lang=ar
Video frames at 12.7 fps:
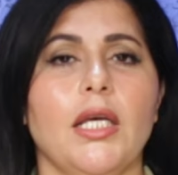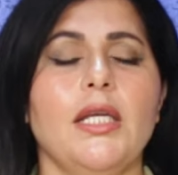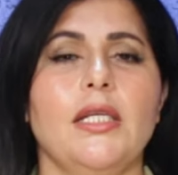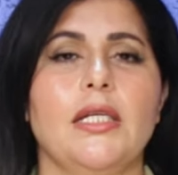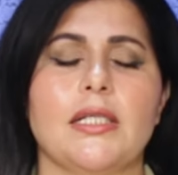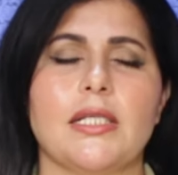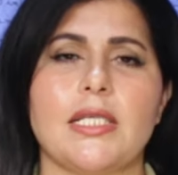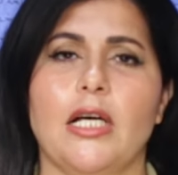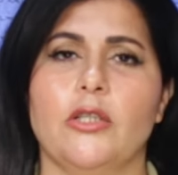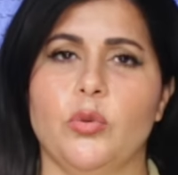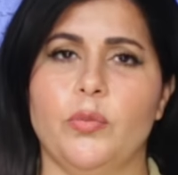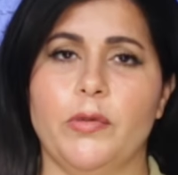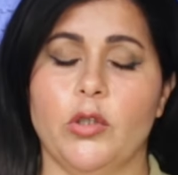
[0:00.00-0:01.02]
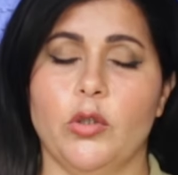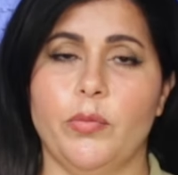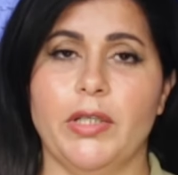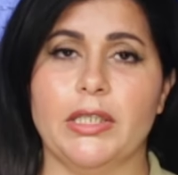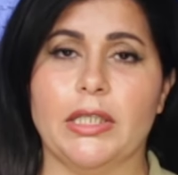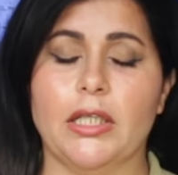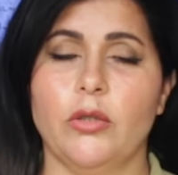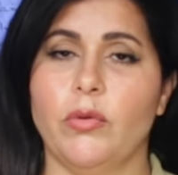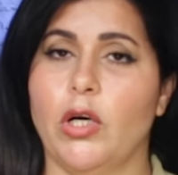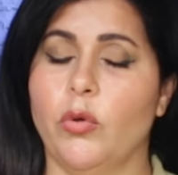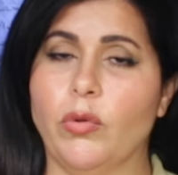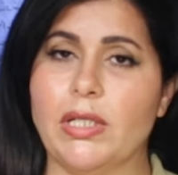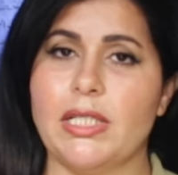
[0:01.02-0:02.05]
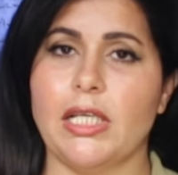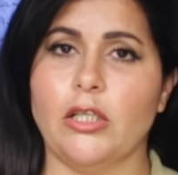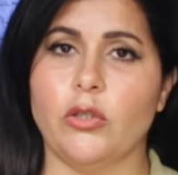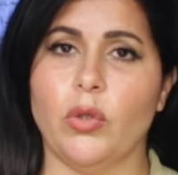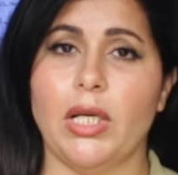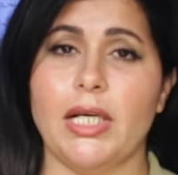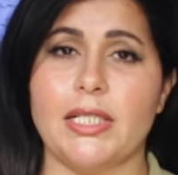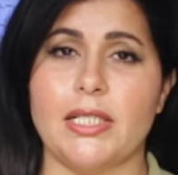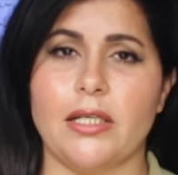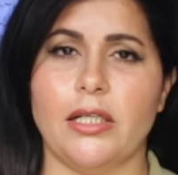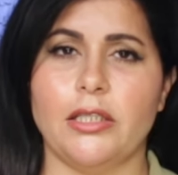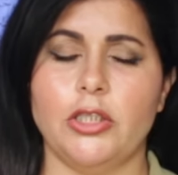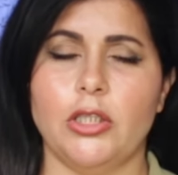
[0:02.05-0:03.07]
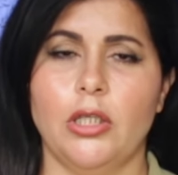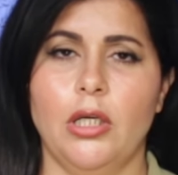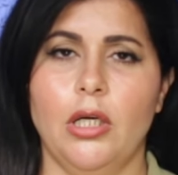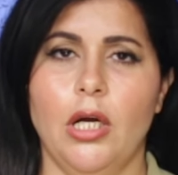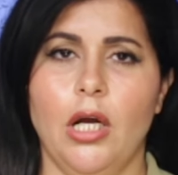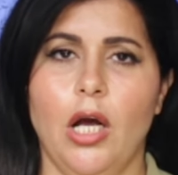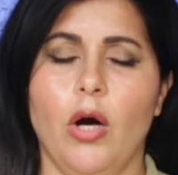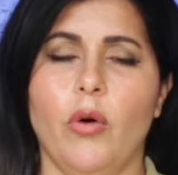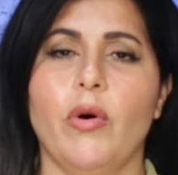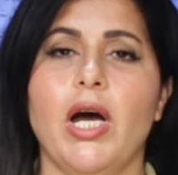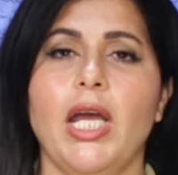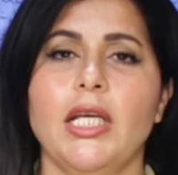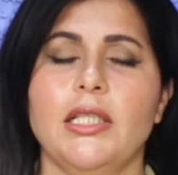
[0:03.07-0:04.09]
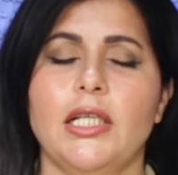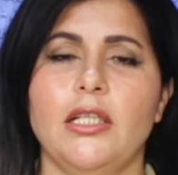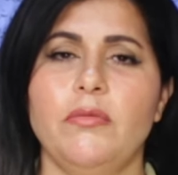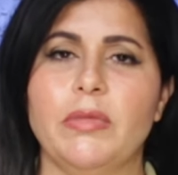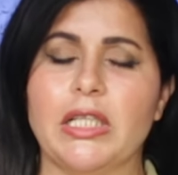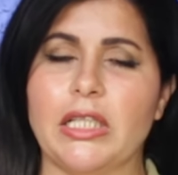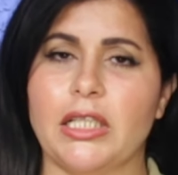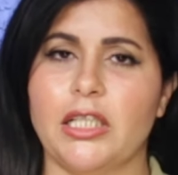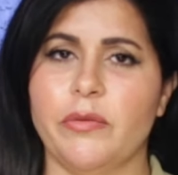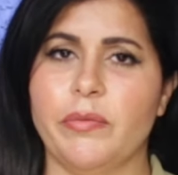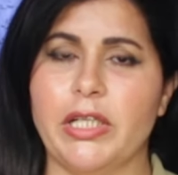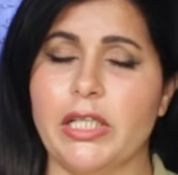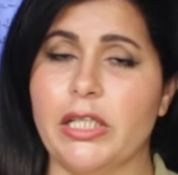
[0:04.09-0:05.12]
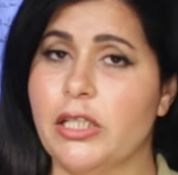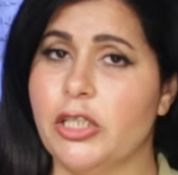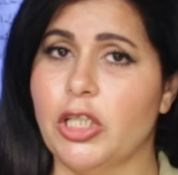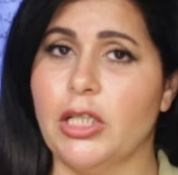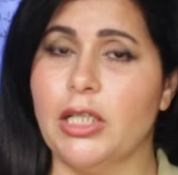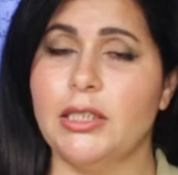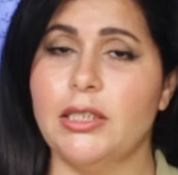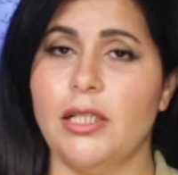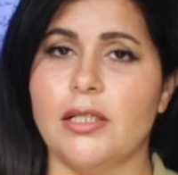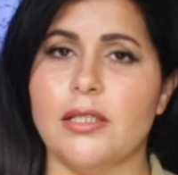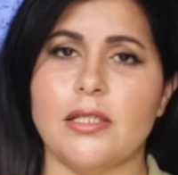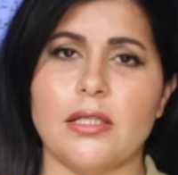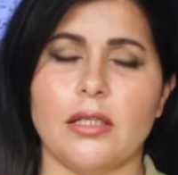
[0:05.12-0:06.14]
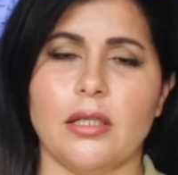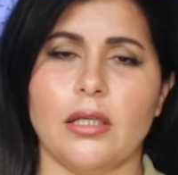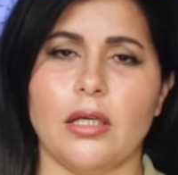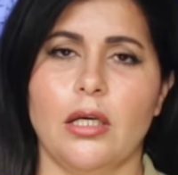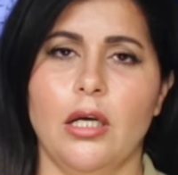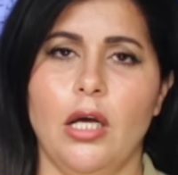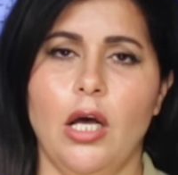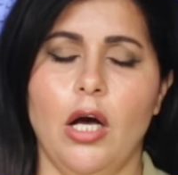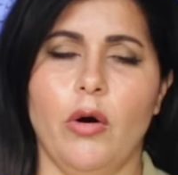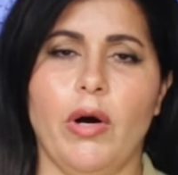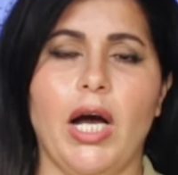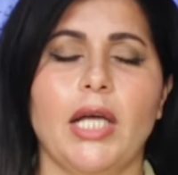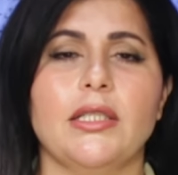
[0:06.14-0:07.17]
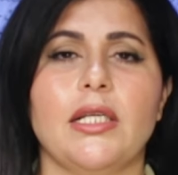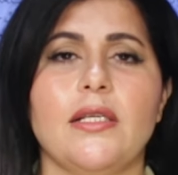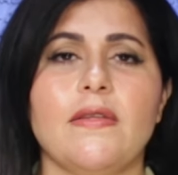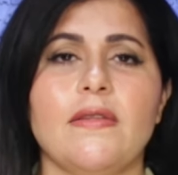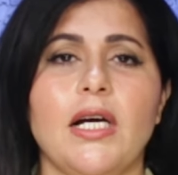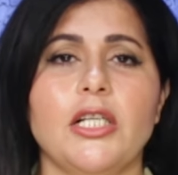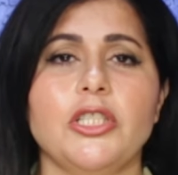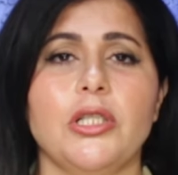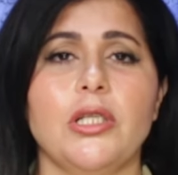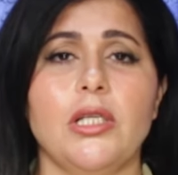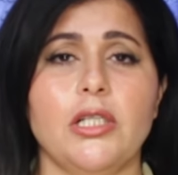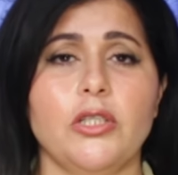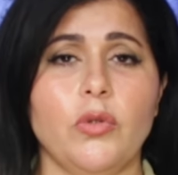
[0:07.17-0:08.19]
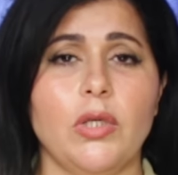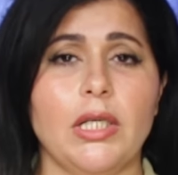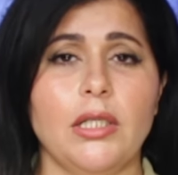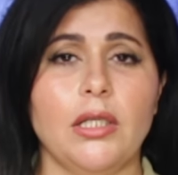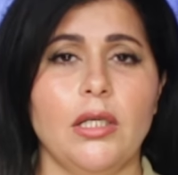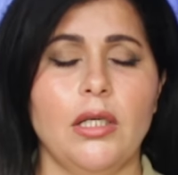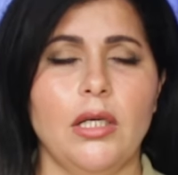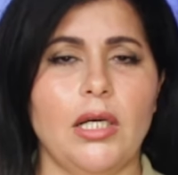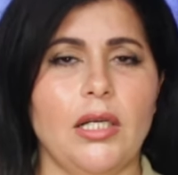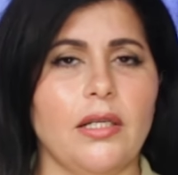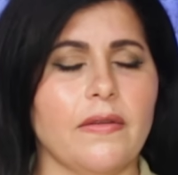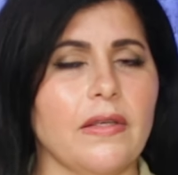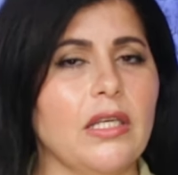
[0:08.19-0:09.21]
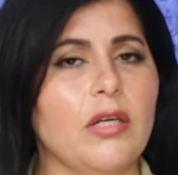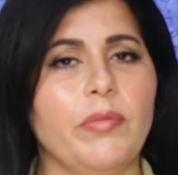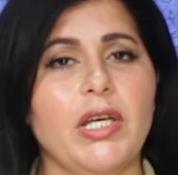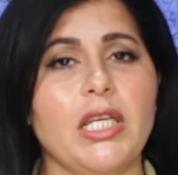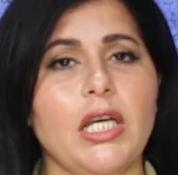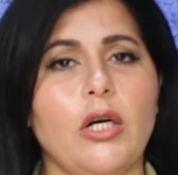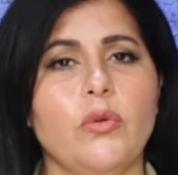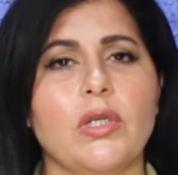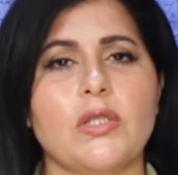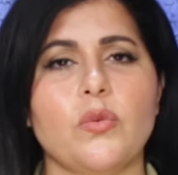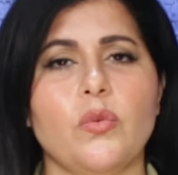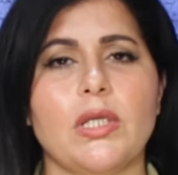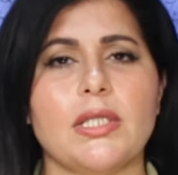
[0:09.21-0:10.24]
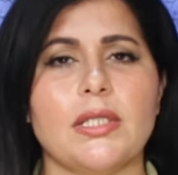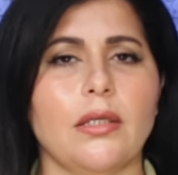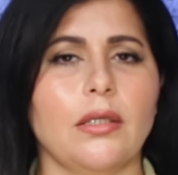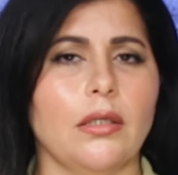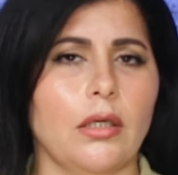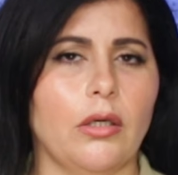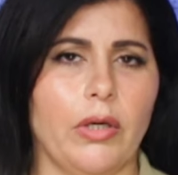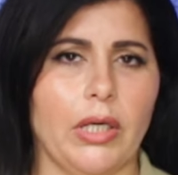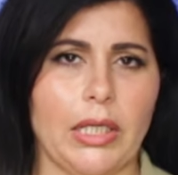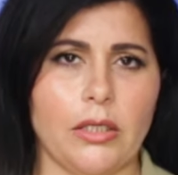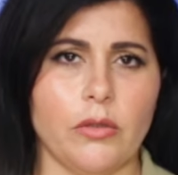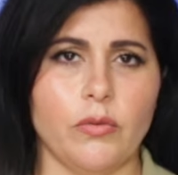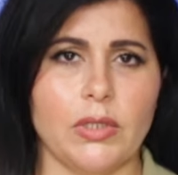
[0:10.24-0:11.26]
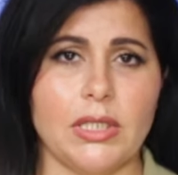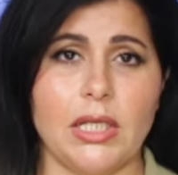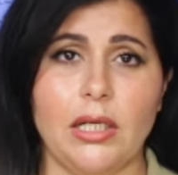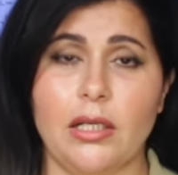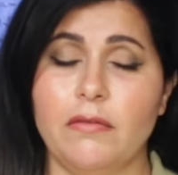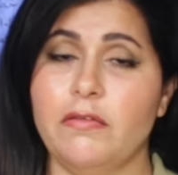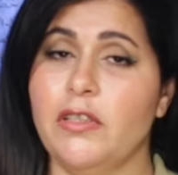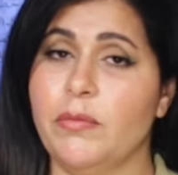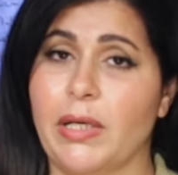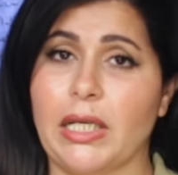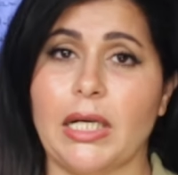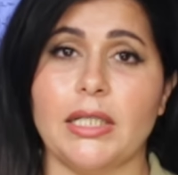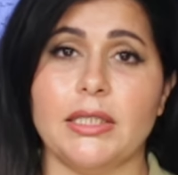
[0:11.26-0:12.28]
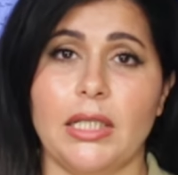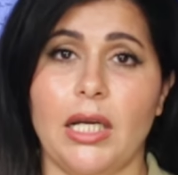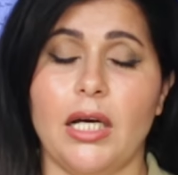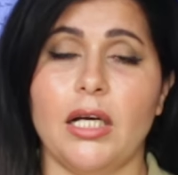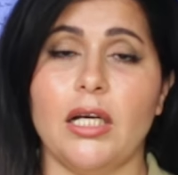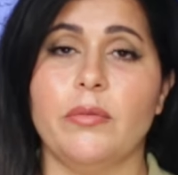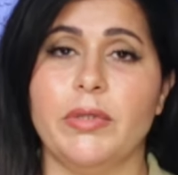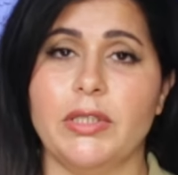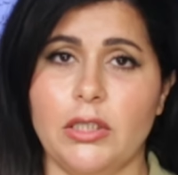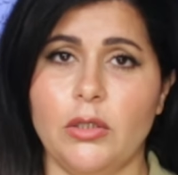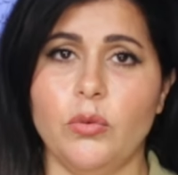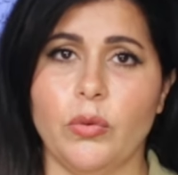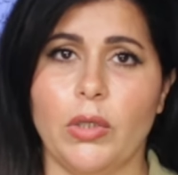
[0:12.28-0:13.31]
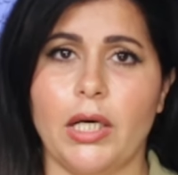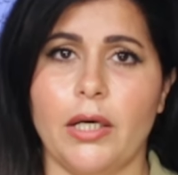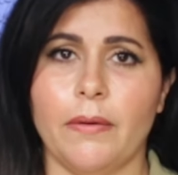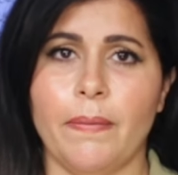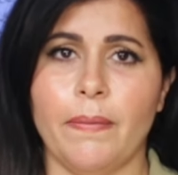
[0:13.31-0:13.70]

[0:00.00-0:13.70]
كان سعد بن عبادة وهو سيد الخزرج واحدا من كبار رجالات الأنصار وأحد الاثنى عشر رجلا الذين بايعوا الرسول صلى الله عليه وسلم في بيعة العقبة الأولى